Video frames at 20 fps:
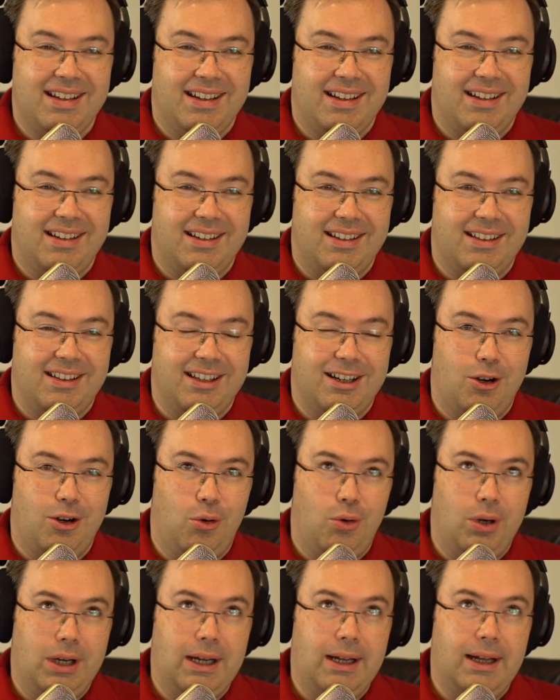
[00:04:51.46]

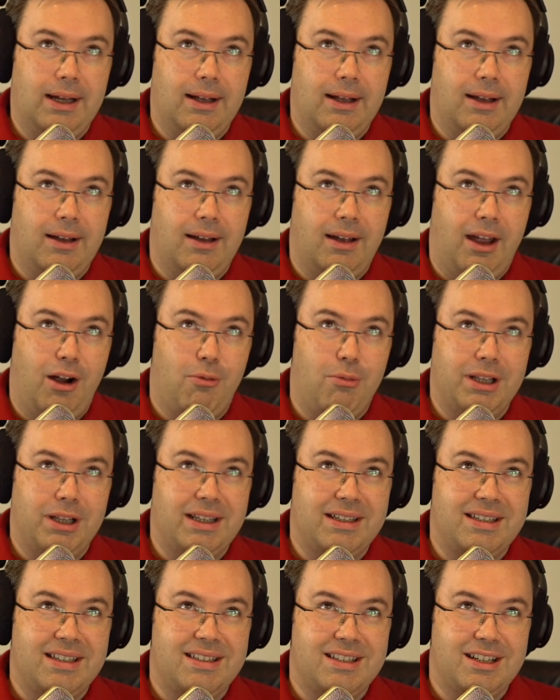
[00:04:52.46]
Então é, é uma
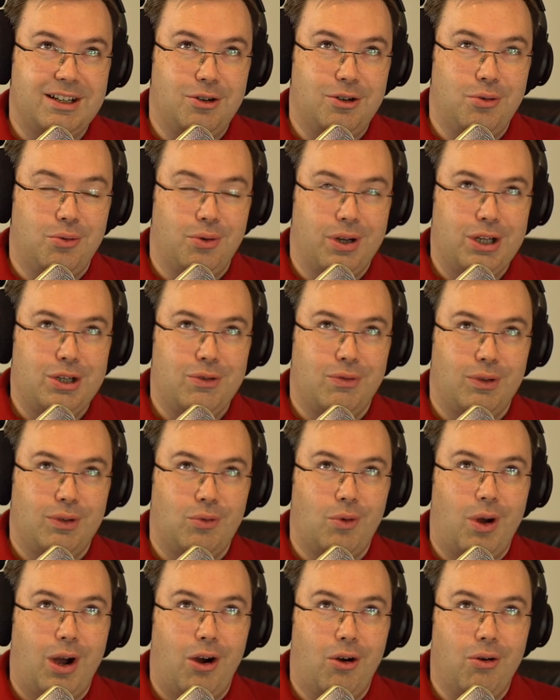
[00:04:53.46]
decisão
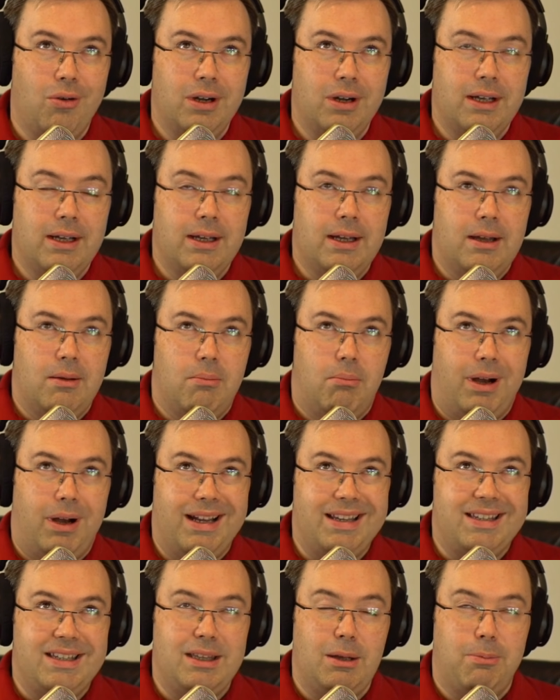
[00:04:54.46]
individual
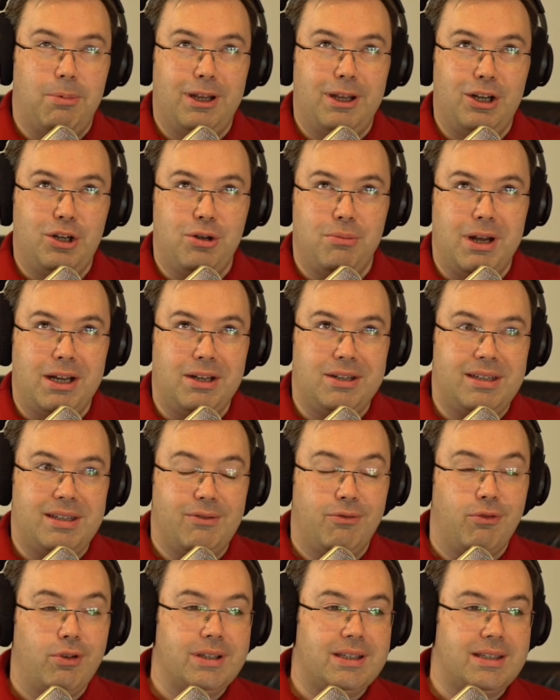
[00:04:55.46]
mas, independentemente se
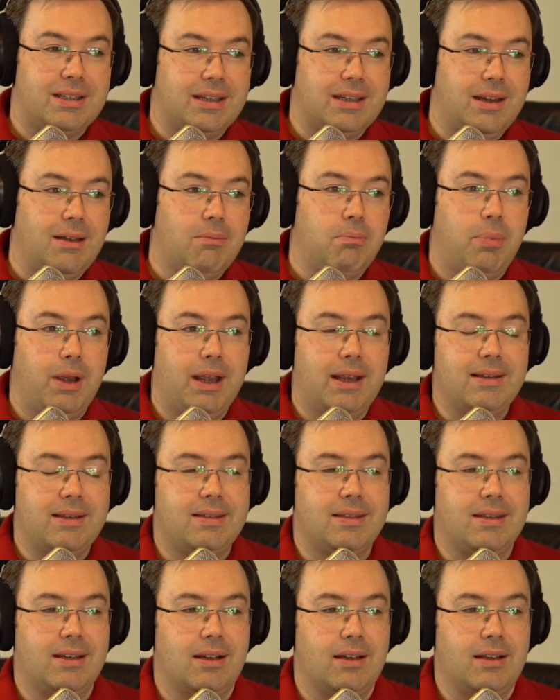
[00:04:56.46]
você
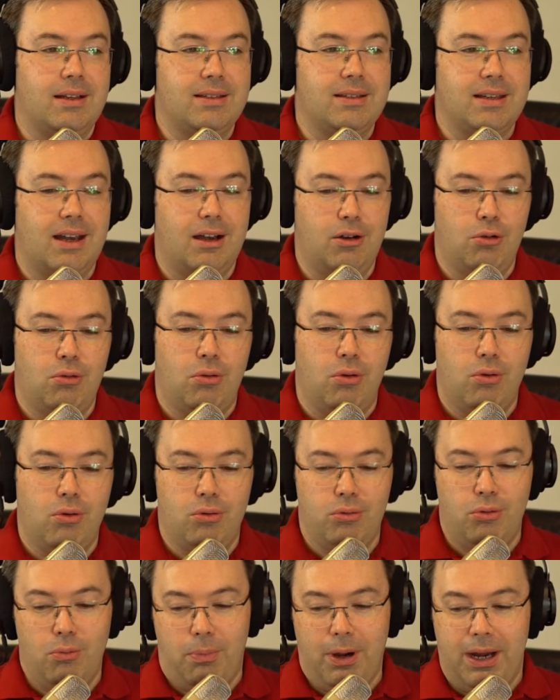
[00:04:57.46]
pensa em sair do,
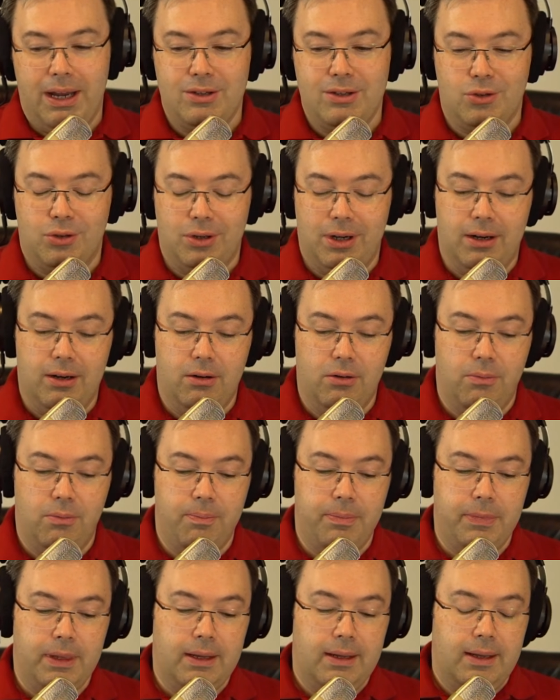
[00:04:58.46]
do país ou não,
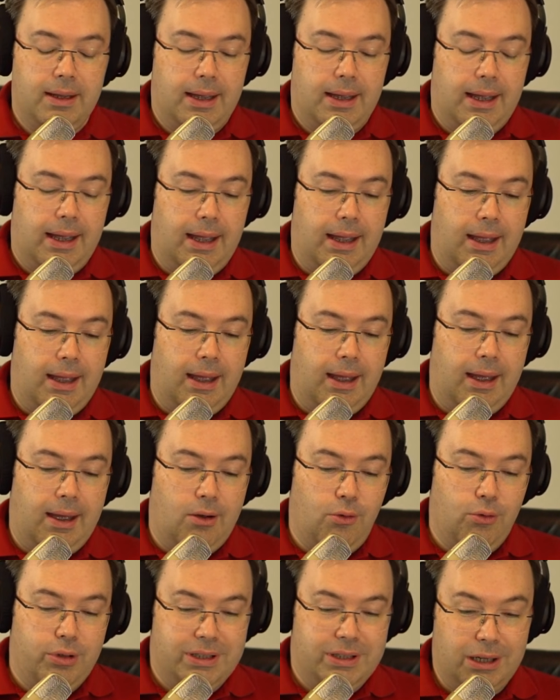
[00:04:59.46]
é,
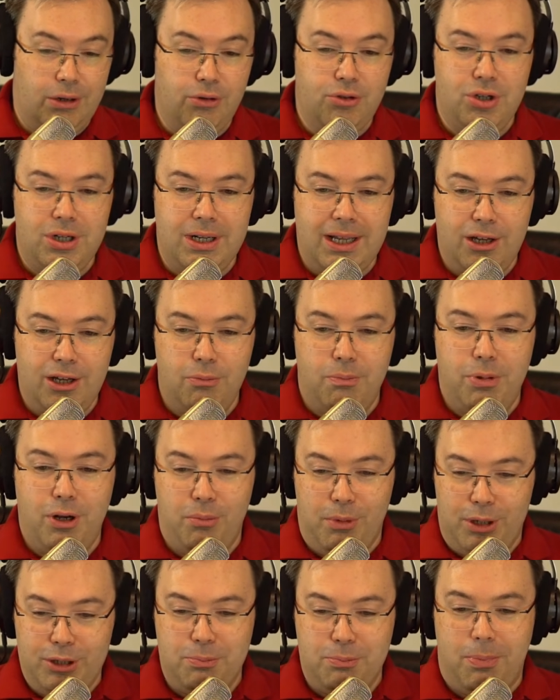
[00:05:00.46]
o seu dinheiro, pelo
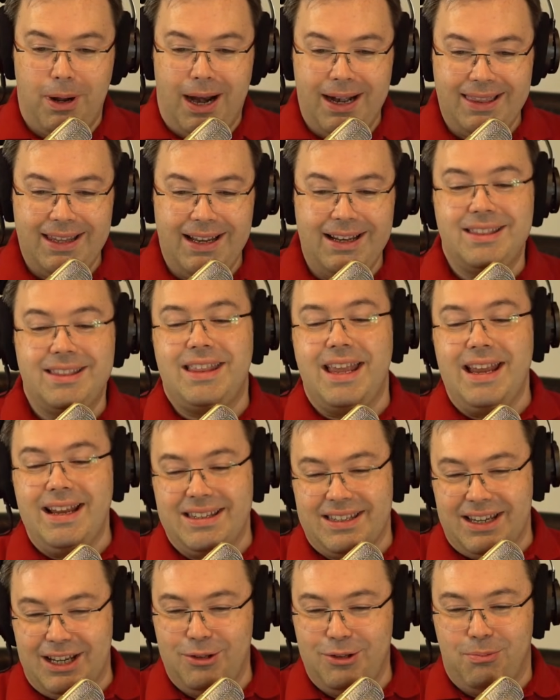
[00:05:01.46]
menos parte dele, tem que
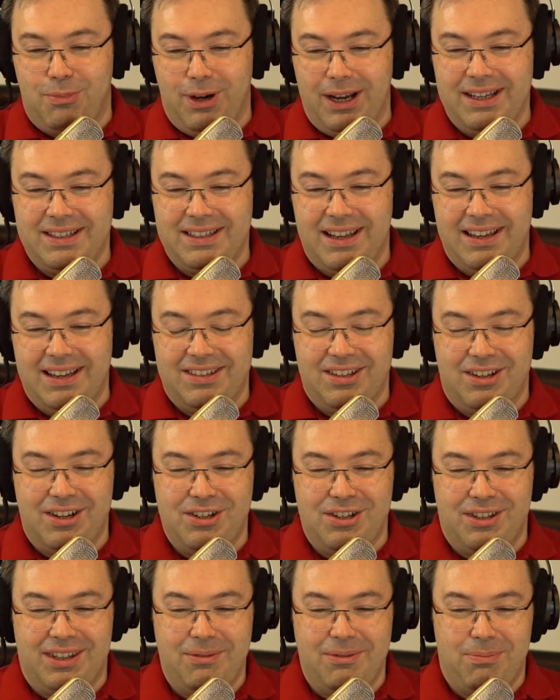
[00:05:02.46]
sair do país, né? Isso que a
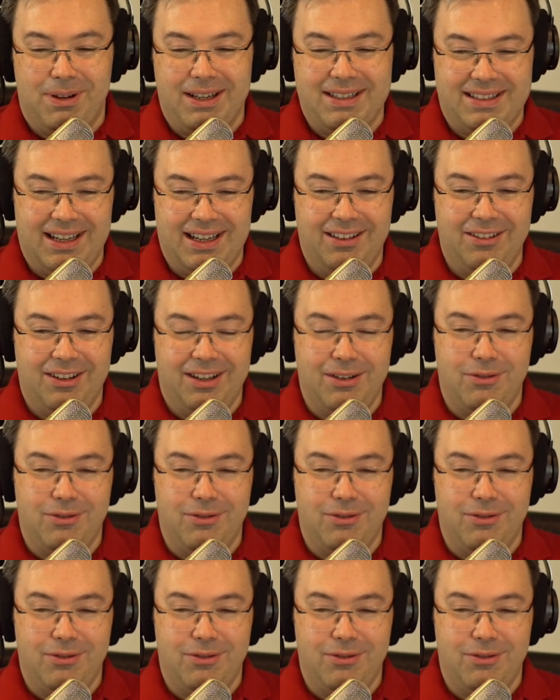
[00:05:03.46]
gente tem passado Isso aqui.